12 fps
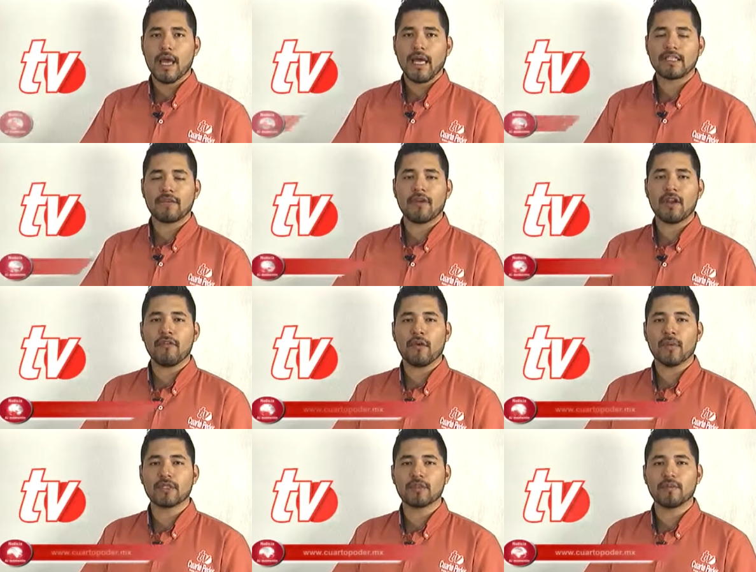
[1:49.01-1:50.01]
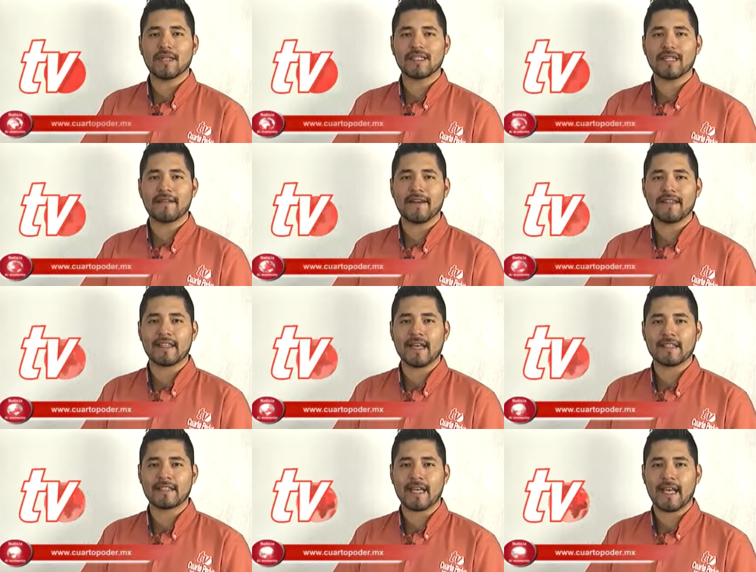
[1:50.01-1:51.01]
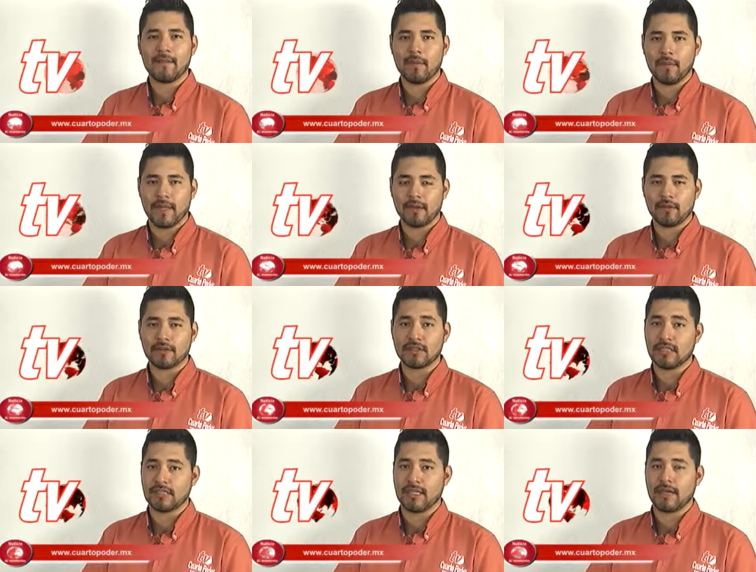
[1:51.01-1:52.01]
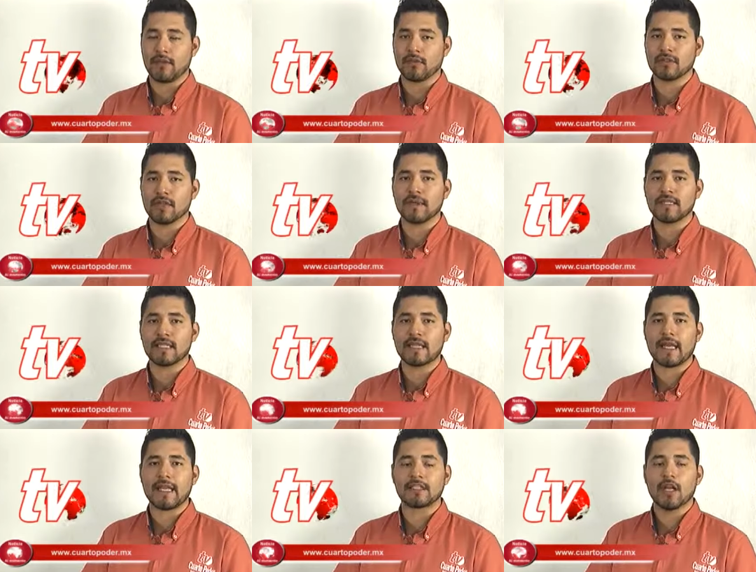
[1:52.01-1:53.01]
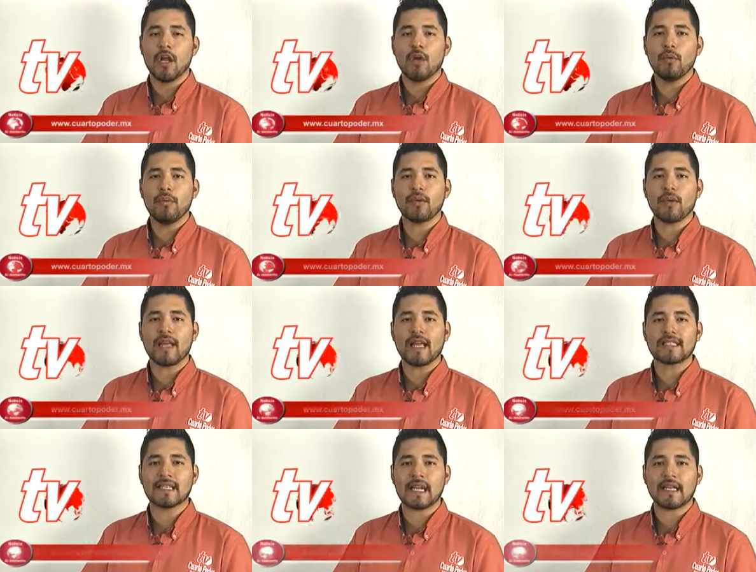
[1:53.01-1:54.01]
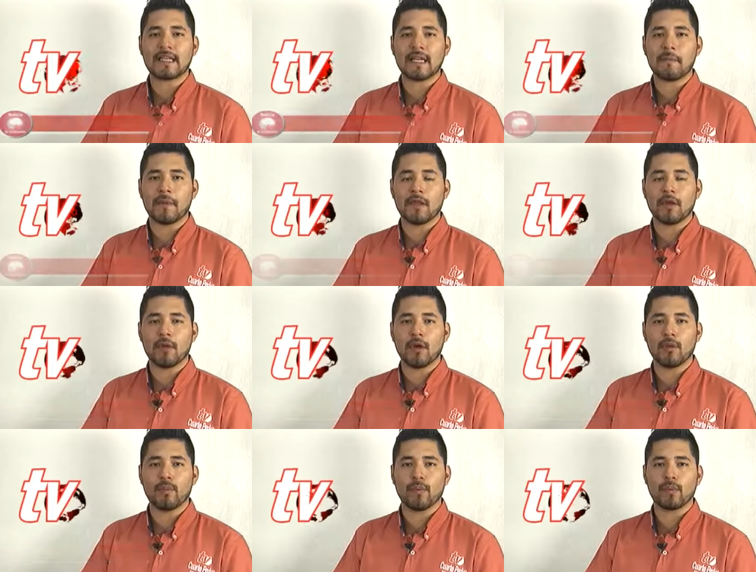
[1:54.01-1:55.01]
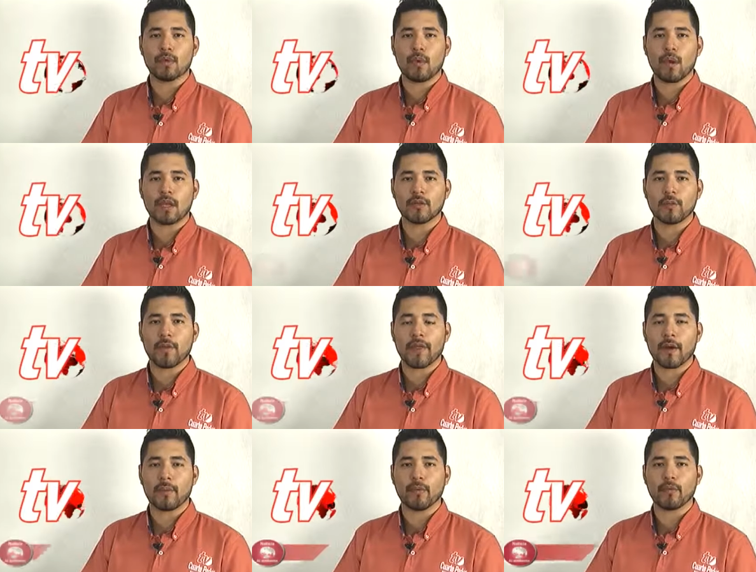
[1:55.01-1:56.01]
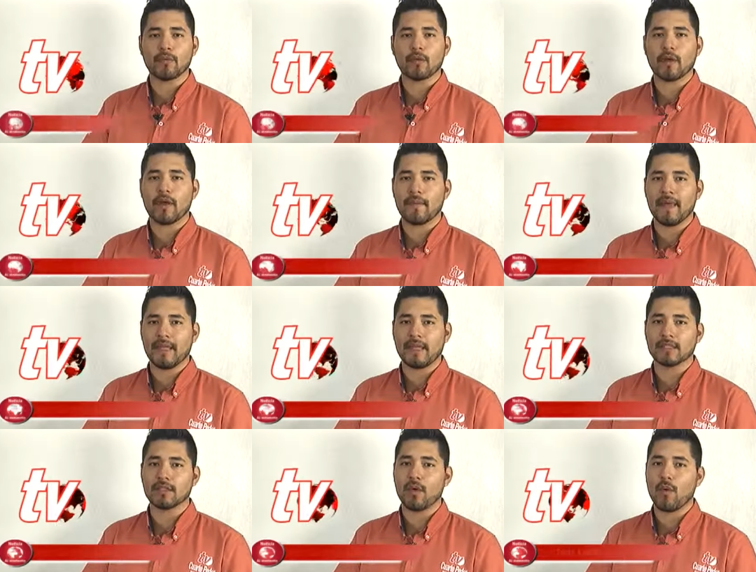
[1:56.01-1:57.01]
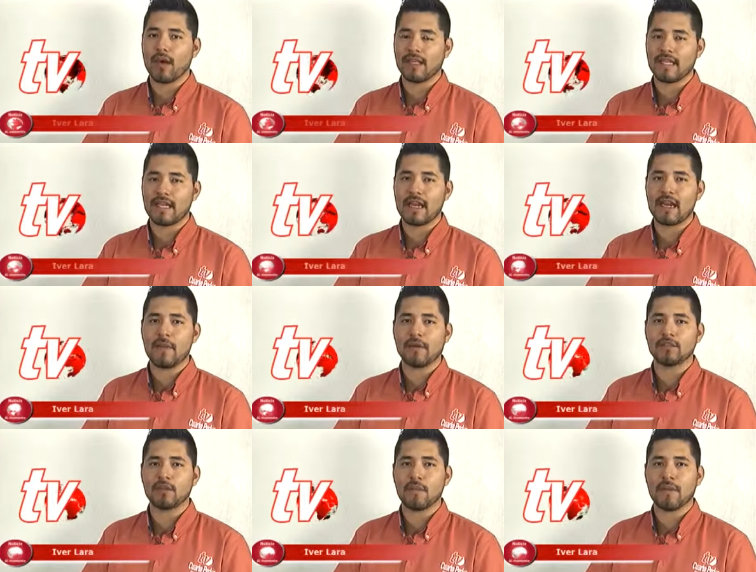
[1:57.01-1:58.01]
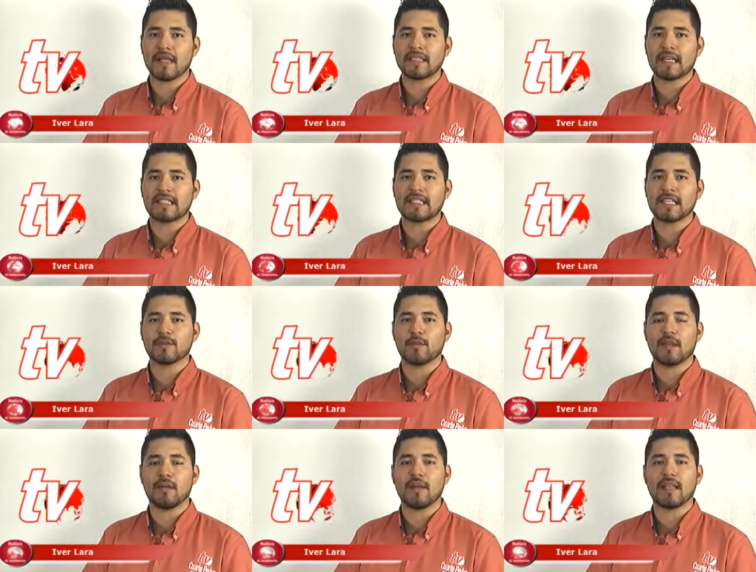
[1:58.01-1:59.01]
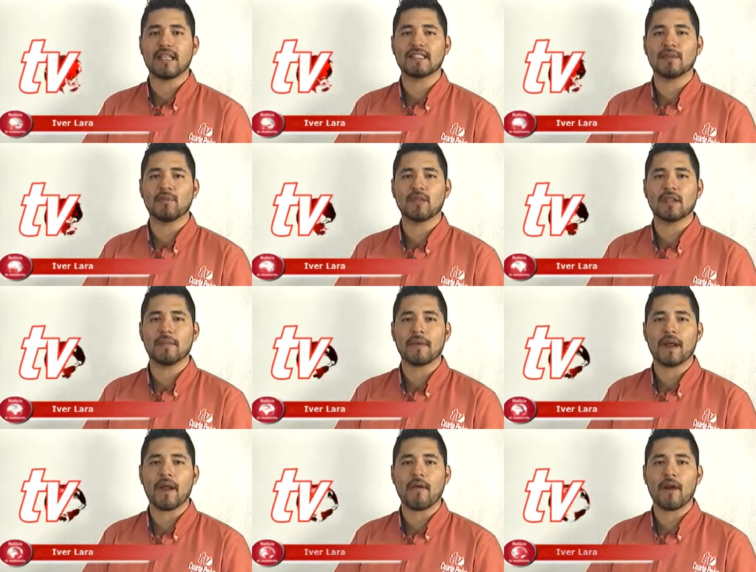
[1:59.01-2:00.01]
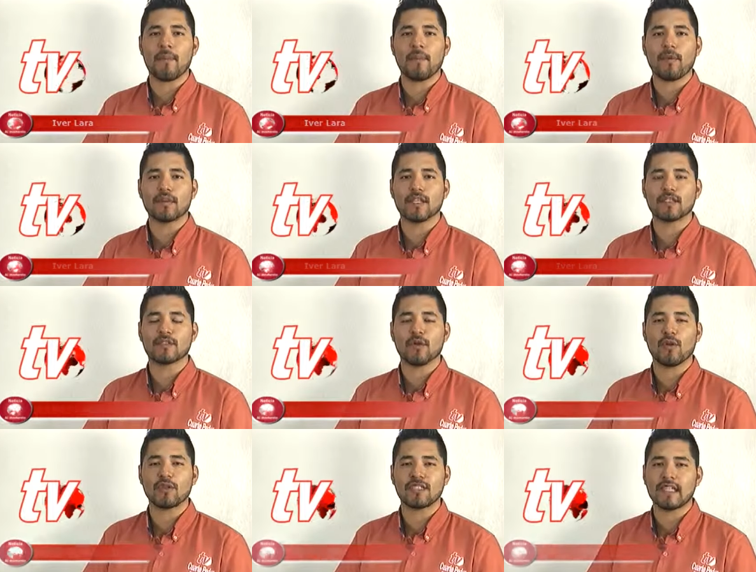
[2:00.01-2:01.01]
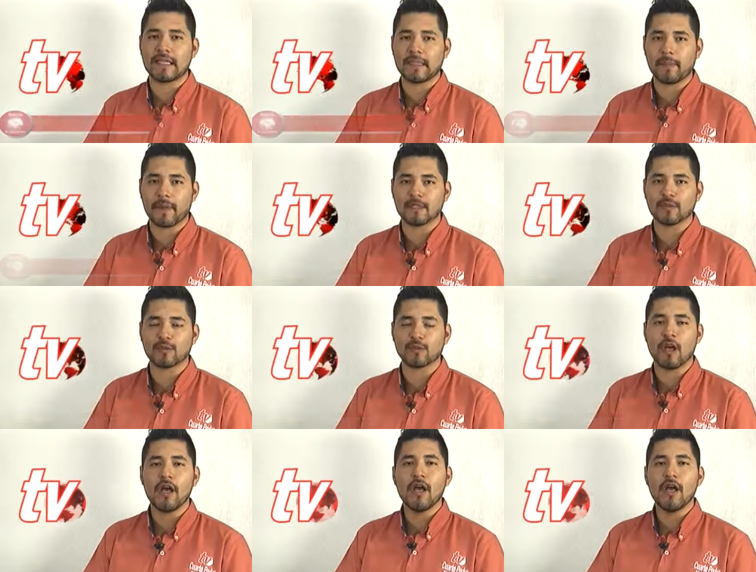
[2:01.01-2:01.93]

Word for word: Esta fue la información más relevante hasta el momento. Si desea conocer más detalles, lo invito a ingresar a www.cuartopoder.mx o adquirir la versión impresa que está disponible desde muy temprana hora por tan solo 7 pesos.